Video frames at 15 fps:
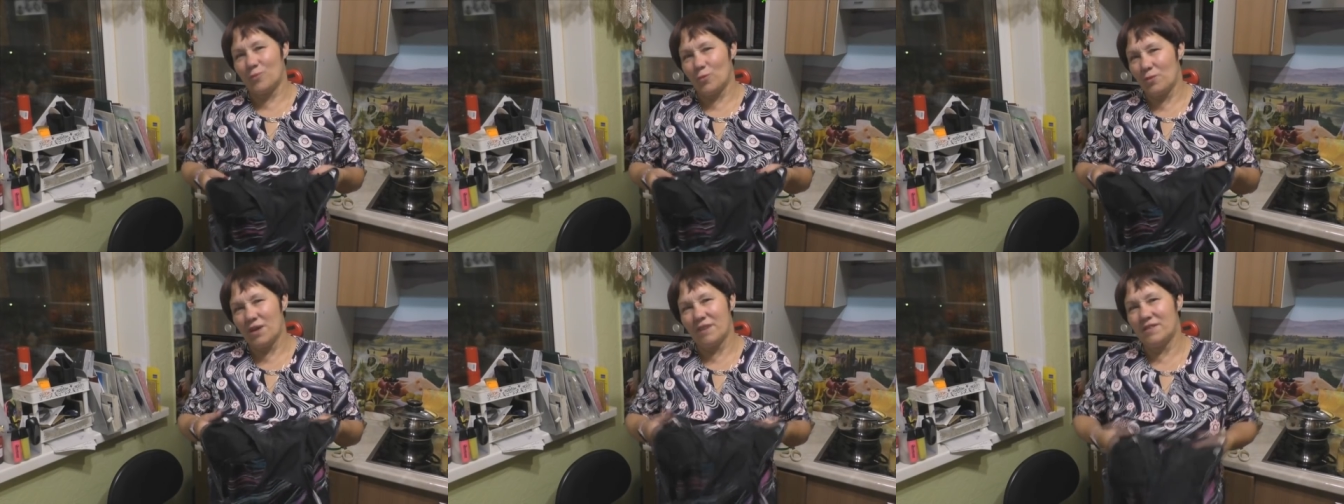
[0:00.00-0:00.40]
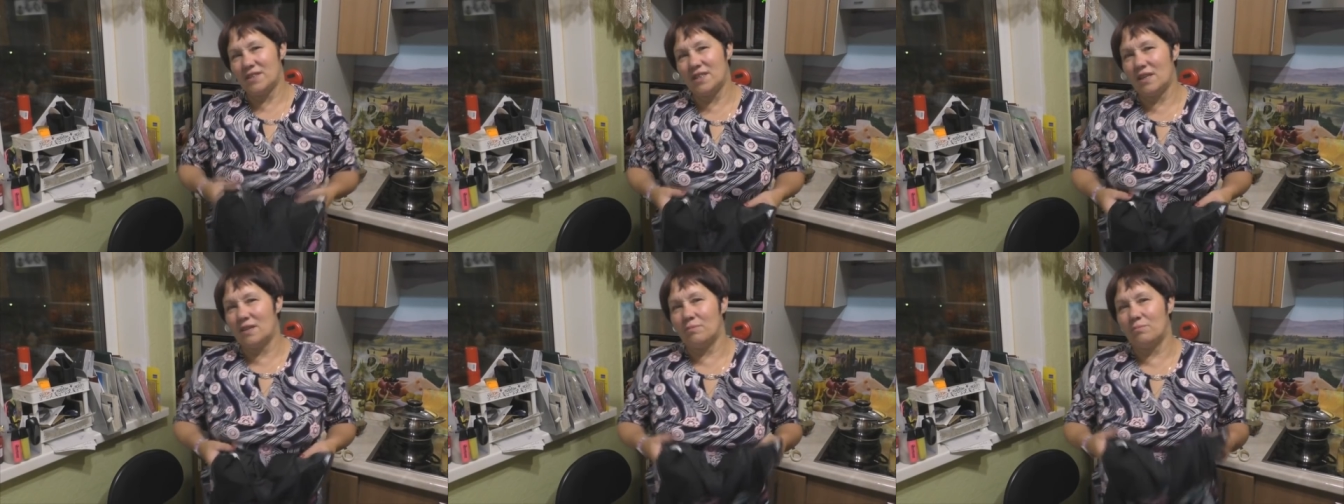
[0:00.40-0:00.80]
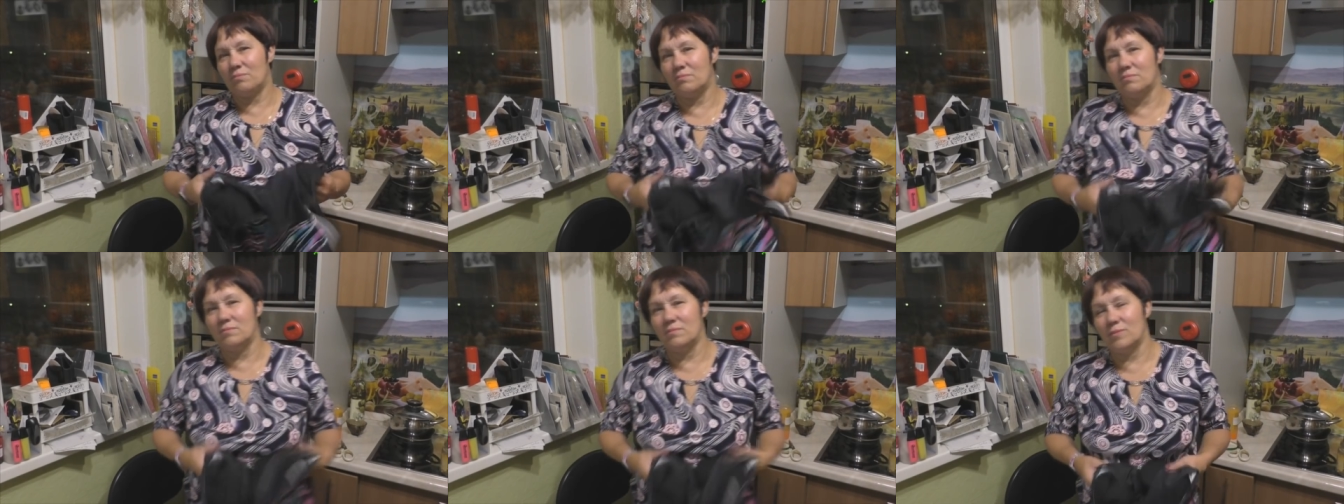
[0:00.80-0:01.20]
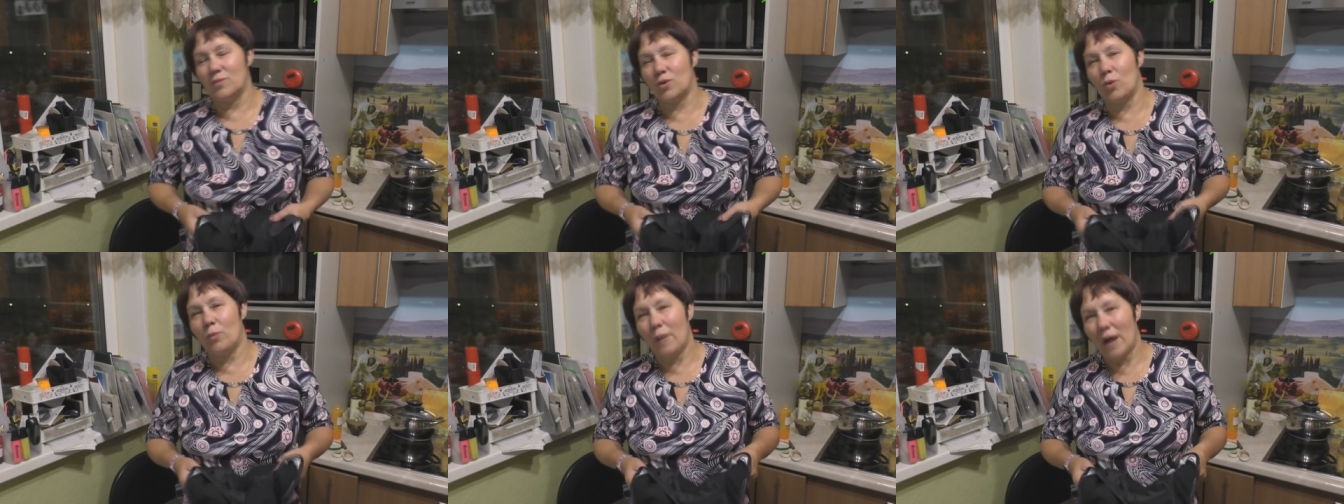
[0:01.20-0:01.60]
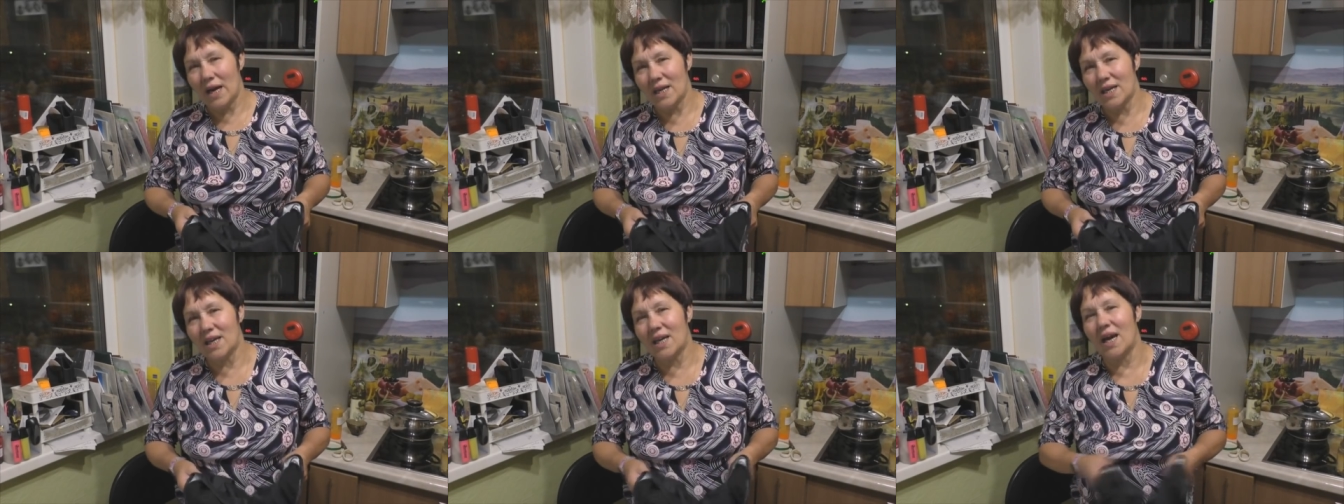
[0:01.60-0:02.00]
у меня все
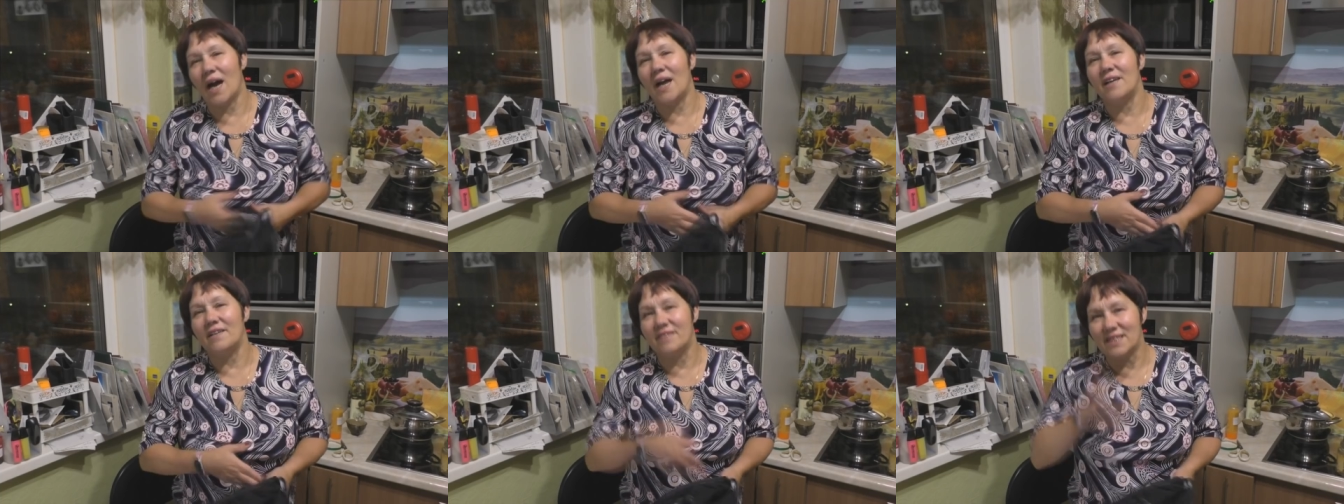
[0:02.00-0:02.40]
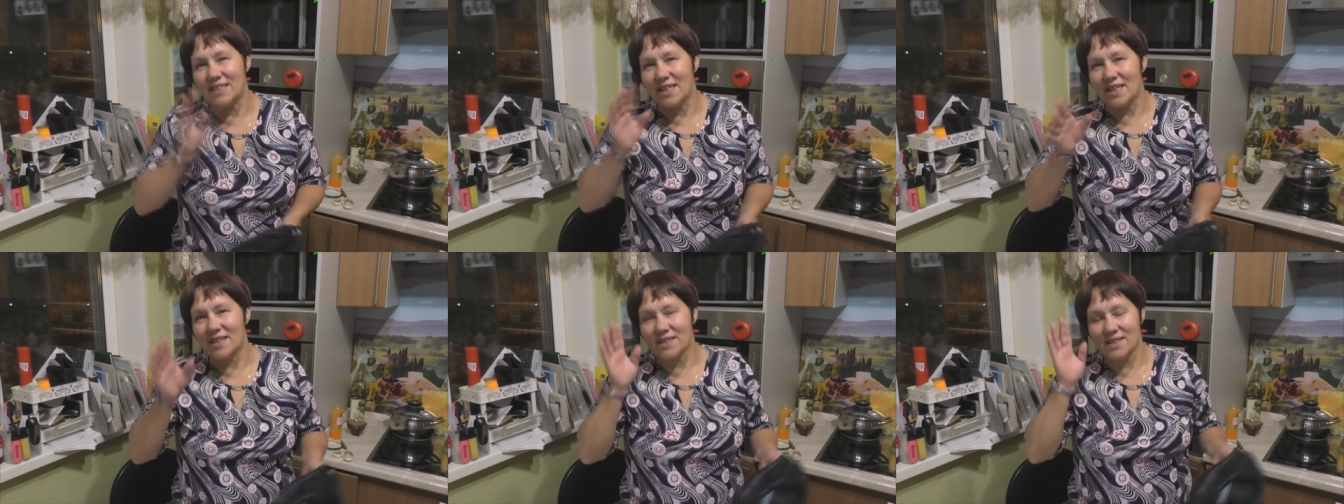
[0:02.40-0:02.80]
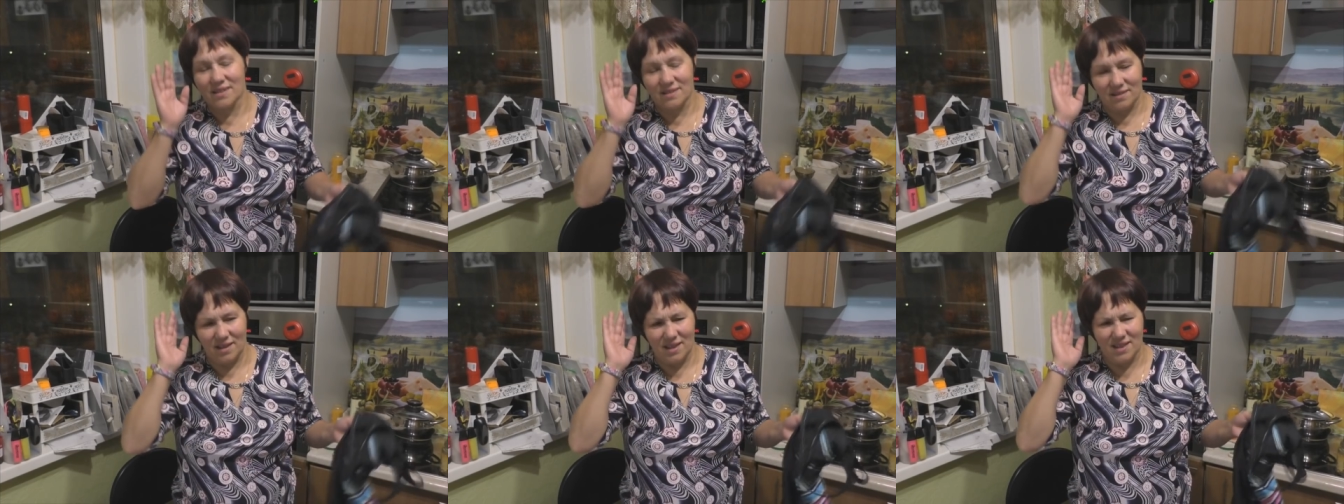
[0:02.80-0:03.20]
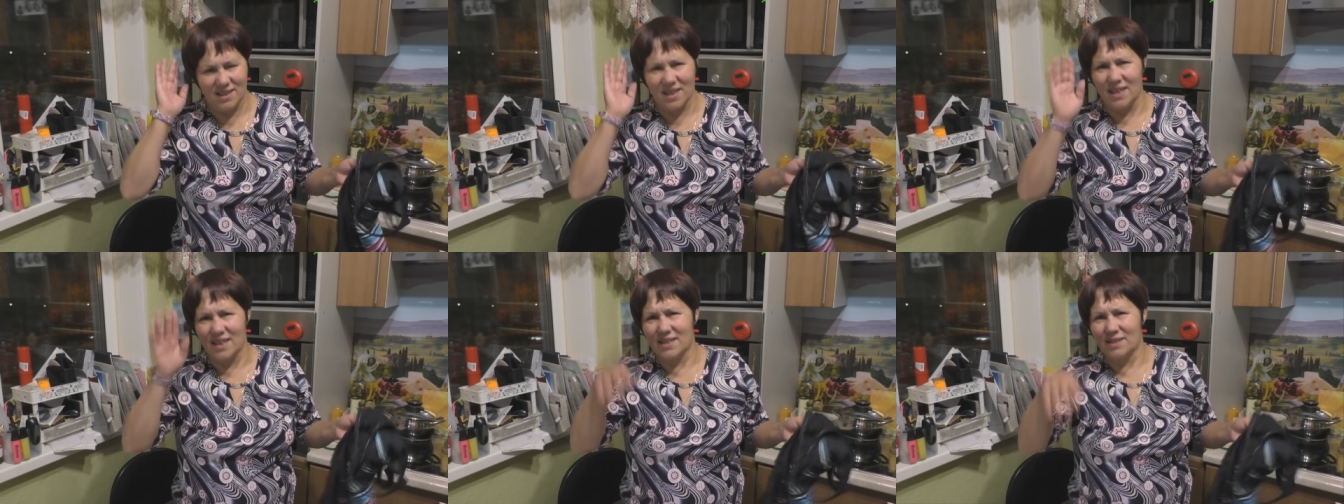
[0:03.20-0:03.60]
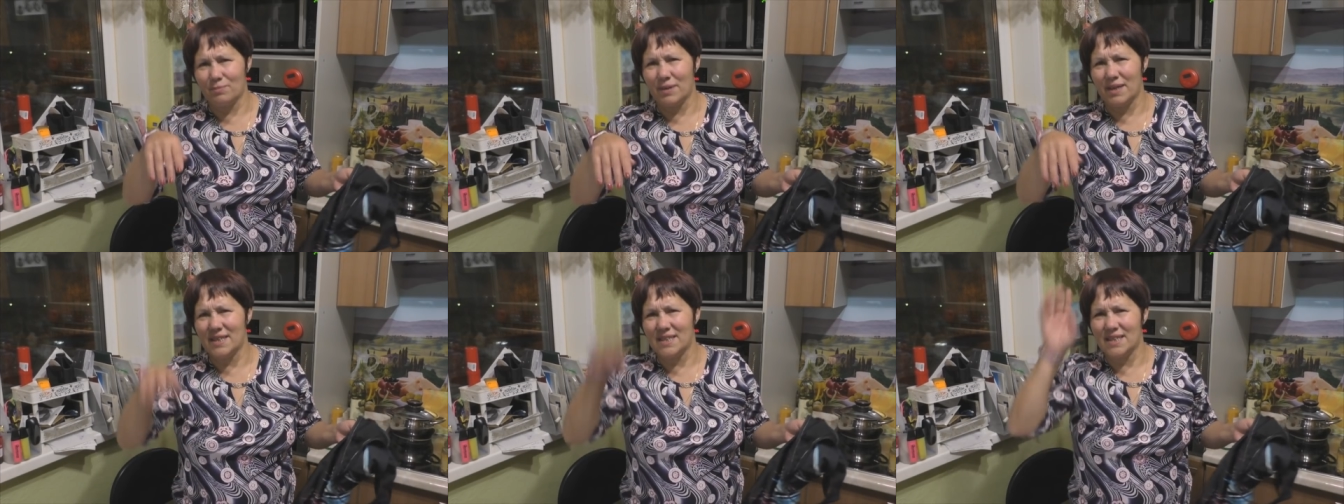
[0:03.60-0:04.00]
купальники, они все с, и
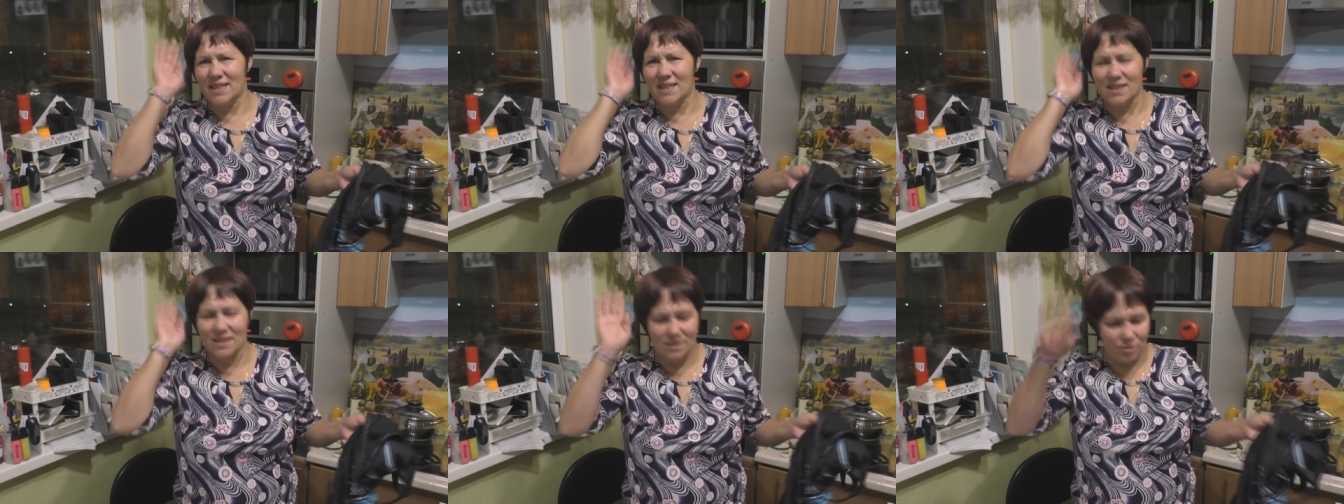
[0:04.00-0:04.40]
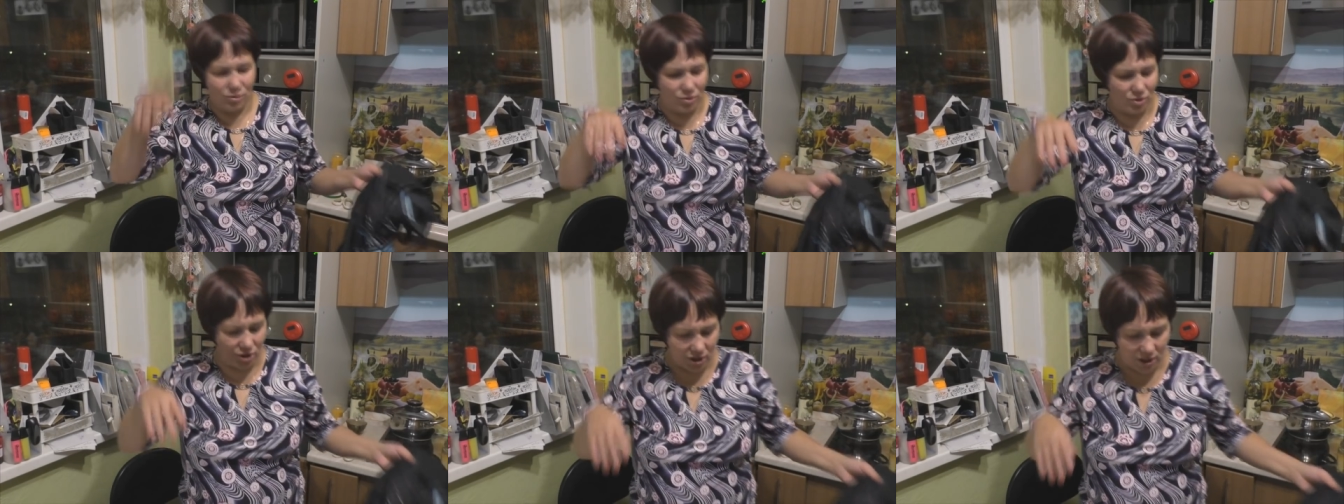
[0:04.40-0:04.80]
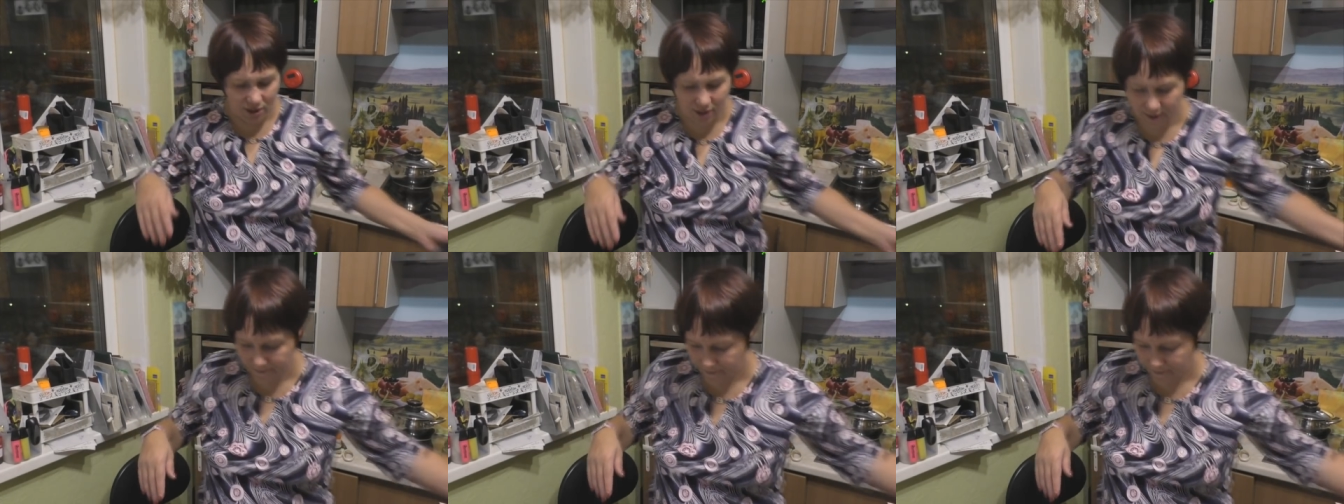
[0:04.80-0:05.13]
Алиэкспресса, из с